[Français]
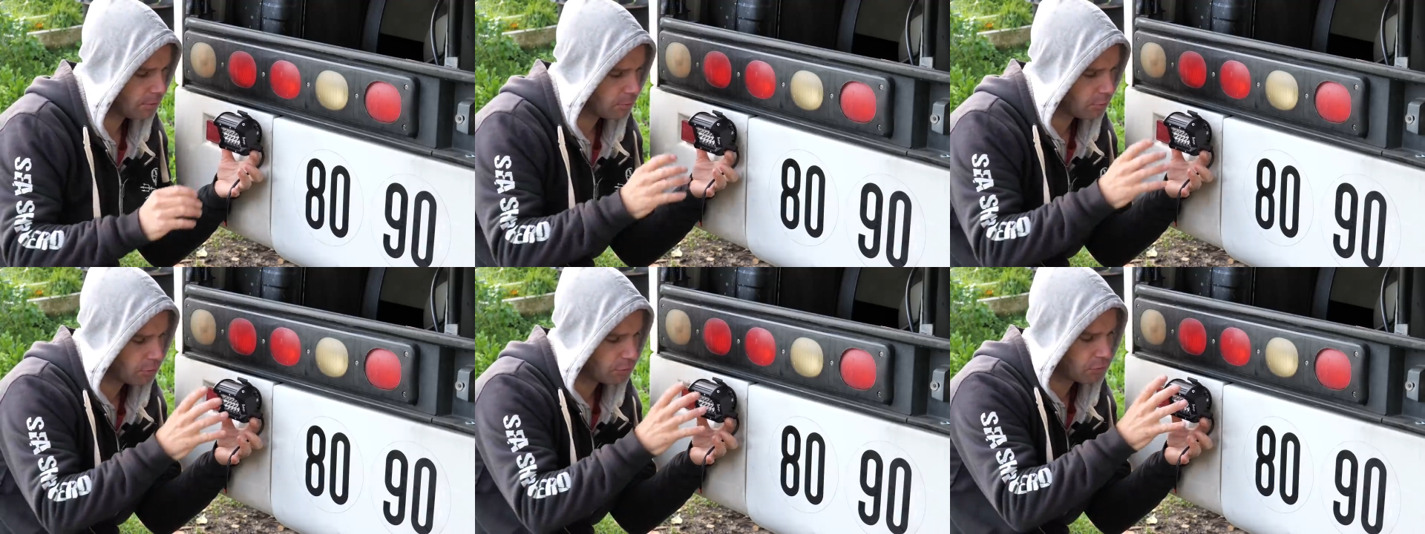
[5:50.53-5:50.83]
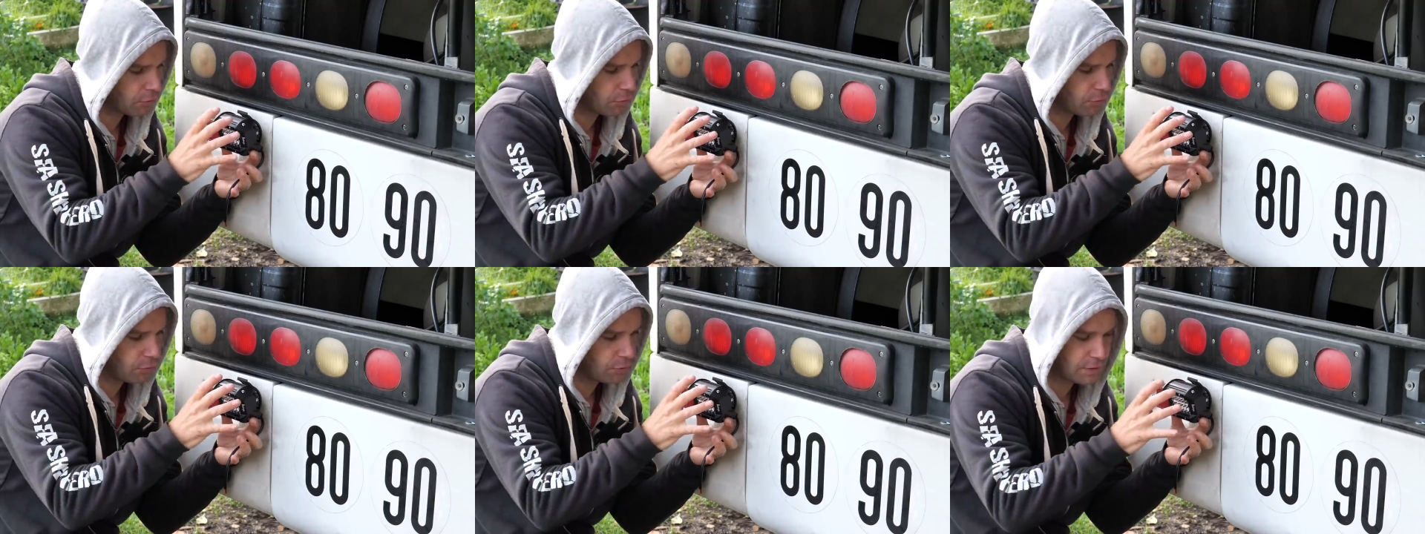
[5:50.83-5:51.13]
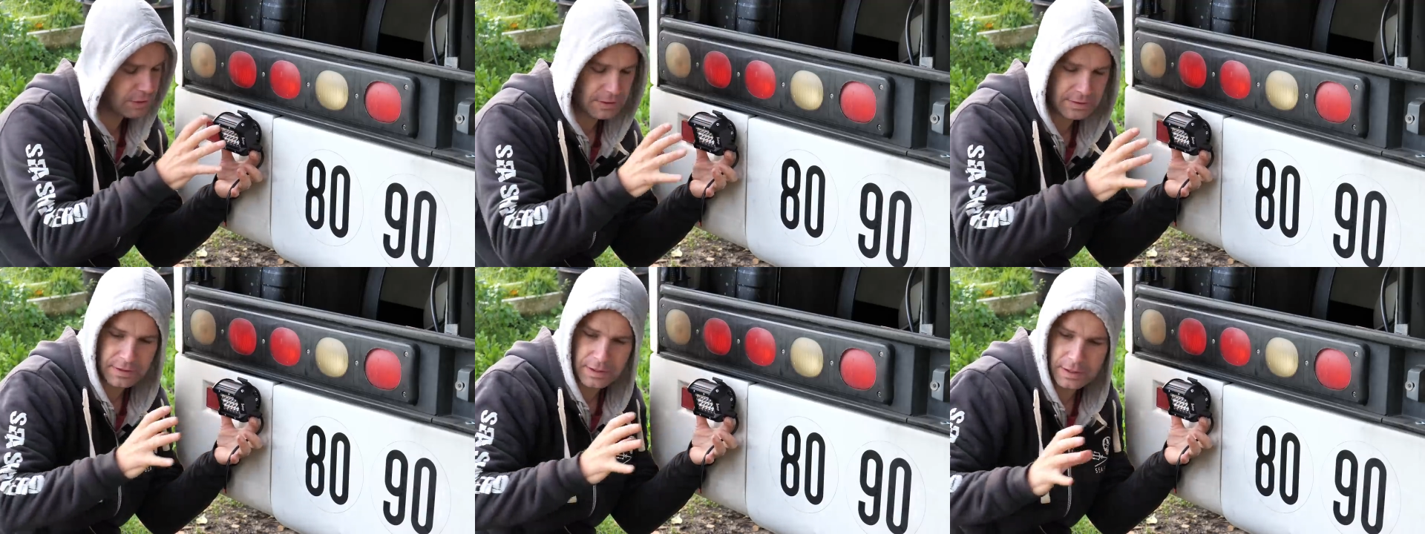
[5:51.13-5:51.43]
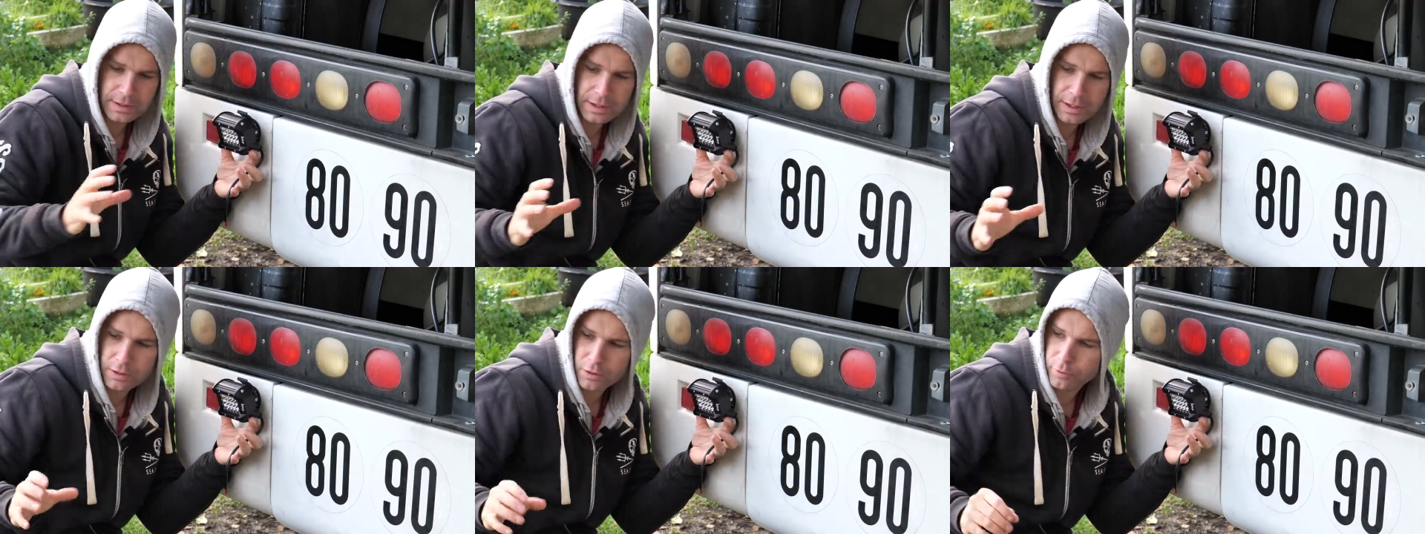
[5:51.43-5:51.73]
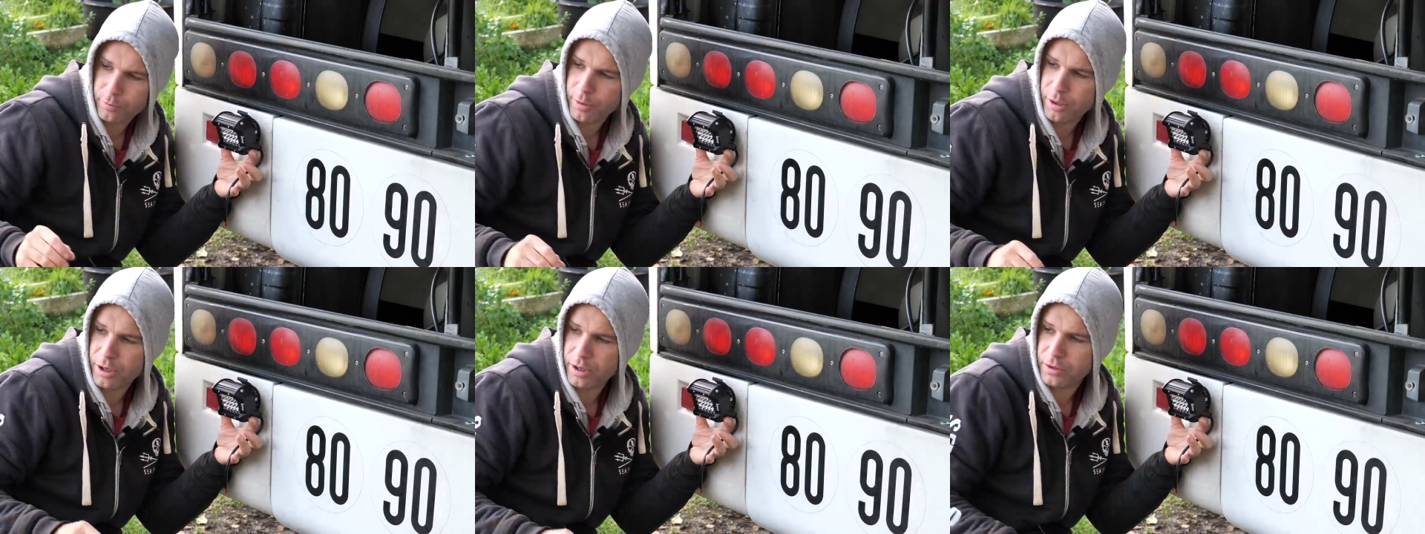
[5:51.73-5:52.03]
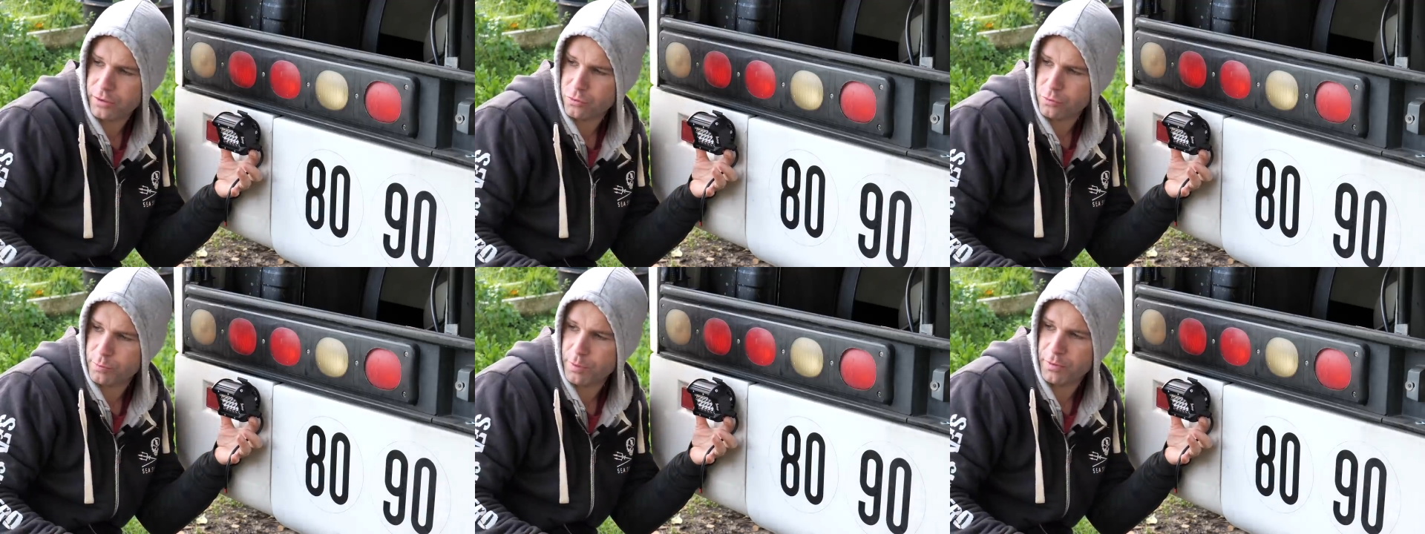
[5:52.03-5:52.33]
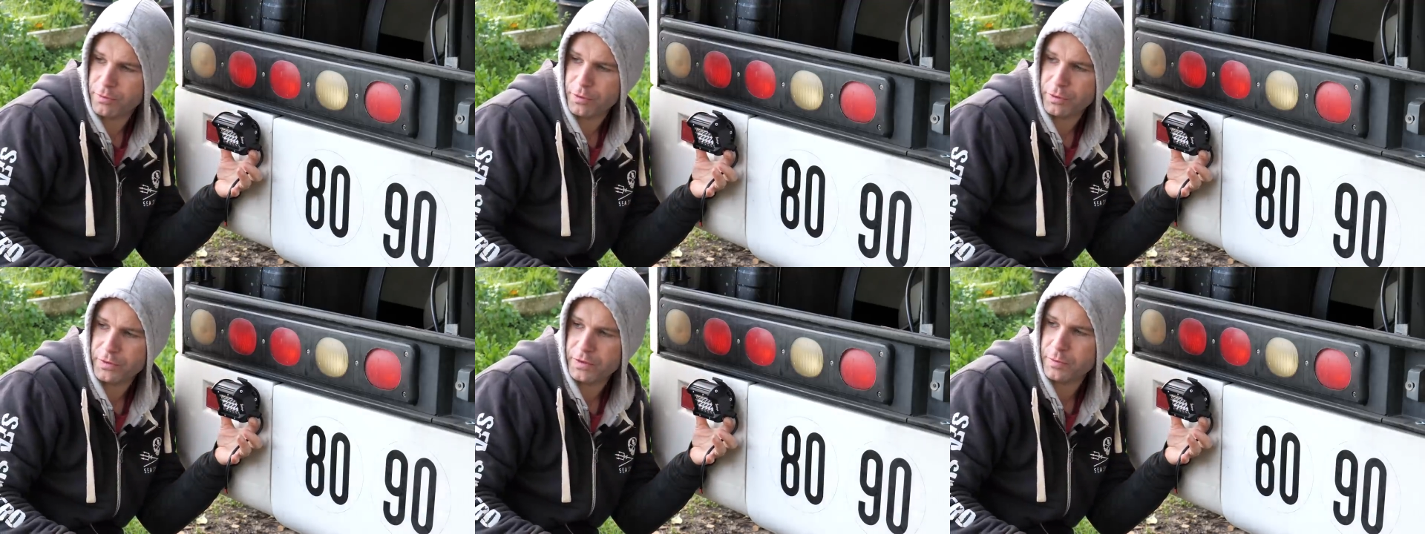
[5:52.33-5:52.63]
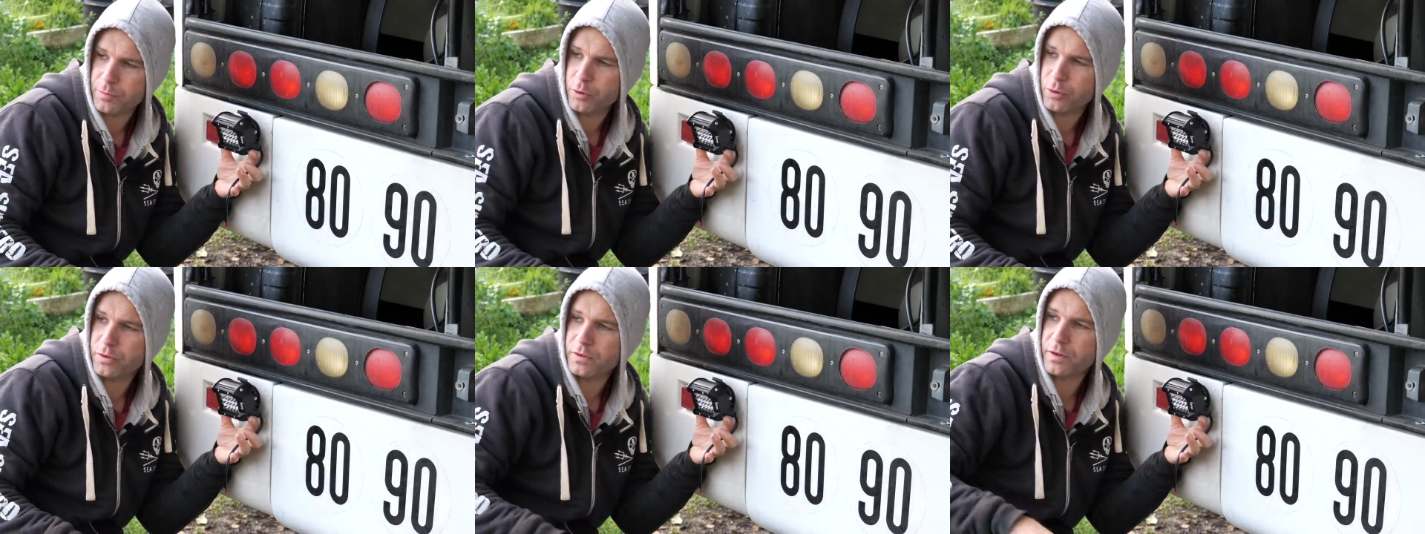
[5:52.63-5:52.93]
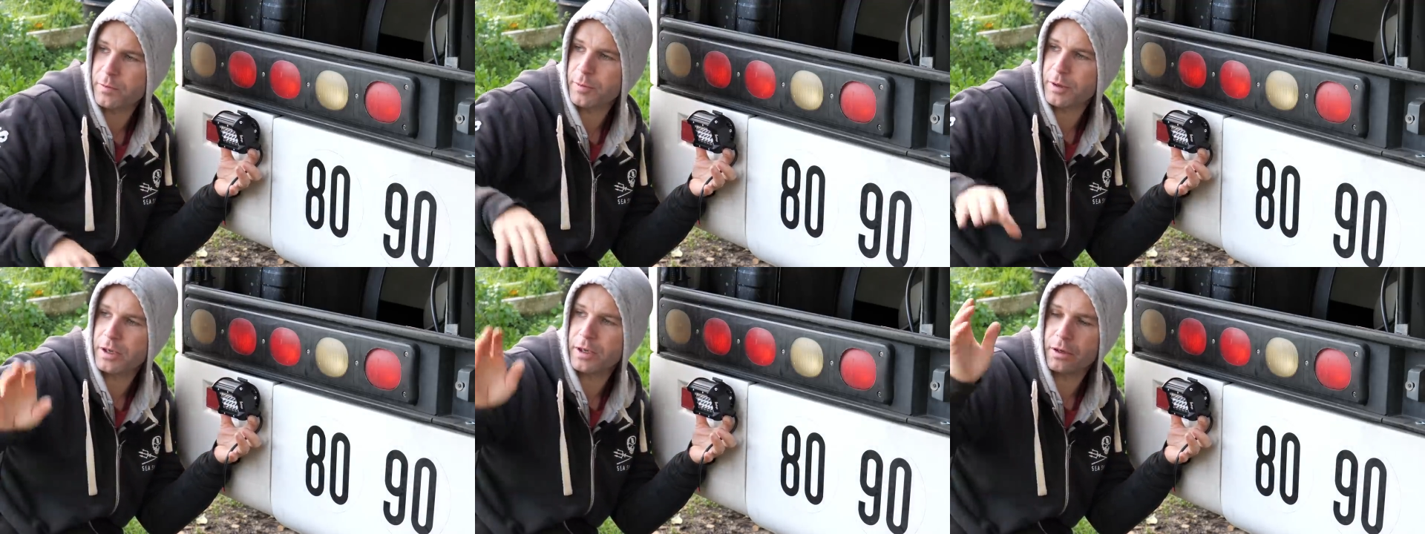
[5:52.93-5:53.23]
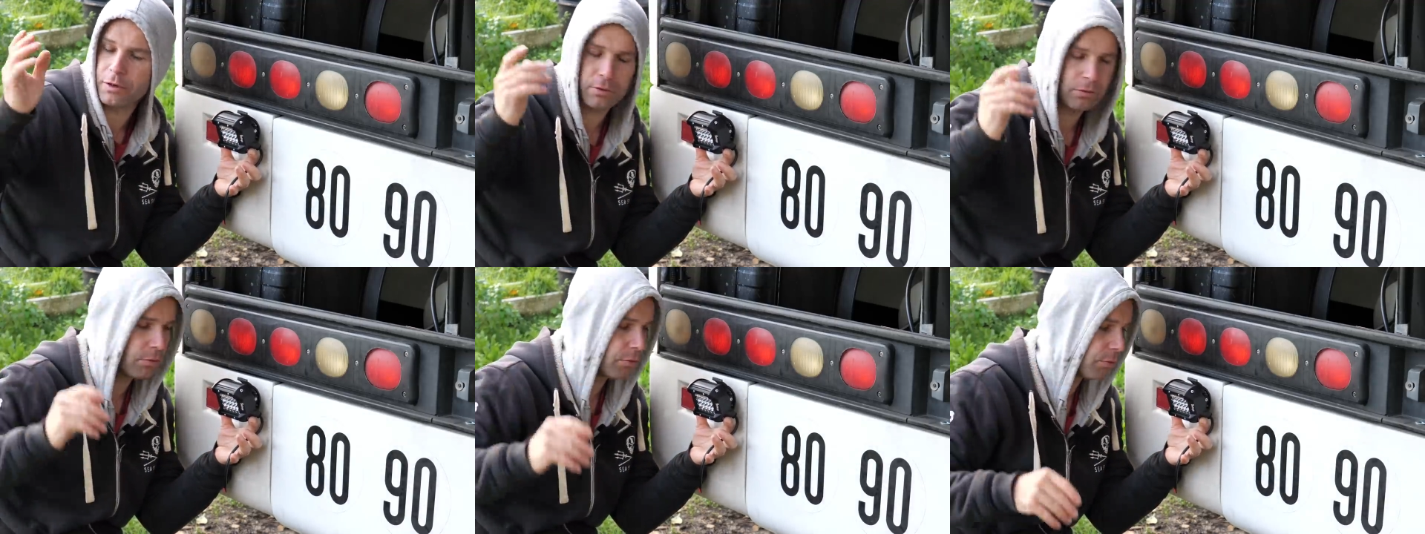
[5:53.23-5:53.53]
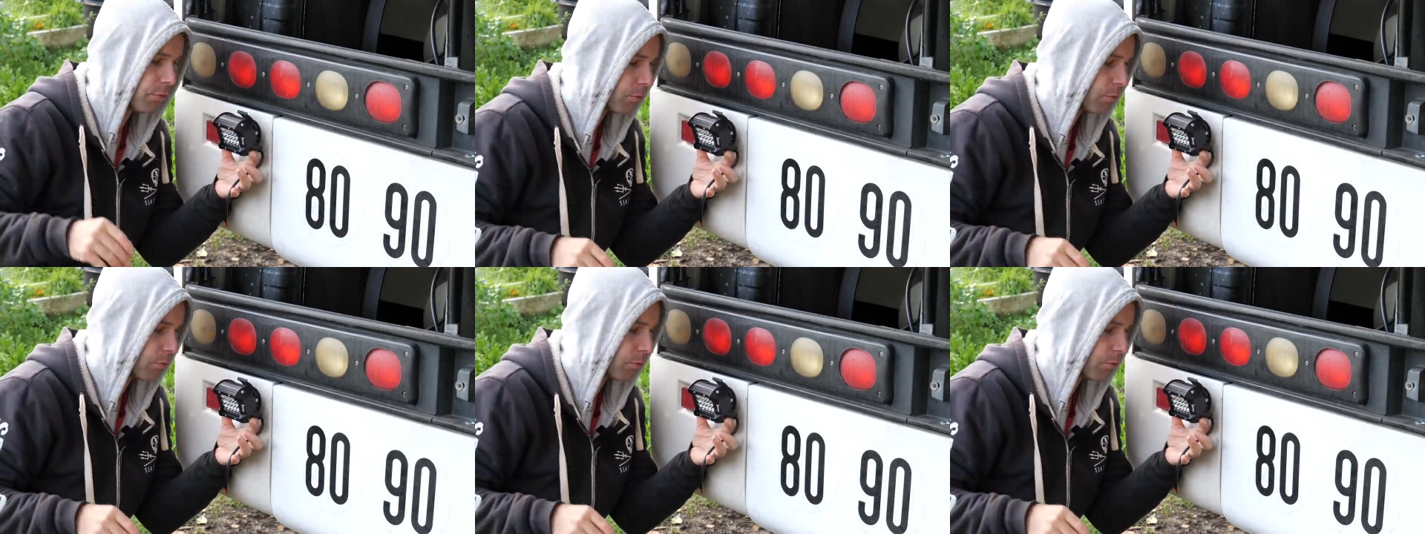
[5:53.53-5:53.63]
Moi, ce que je veux, c'est que ça éclaire en bas. Je veux pas forcément que ça m'éclaire en haut.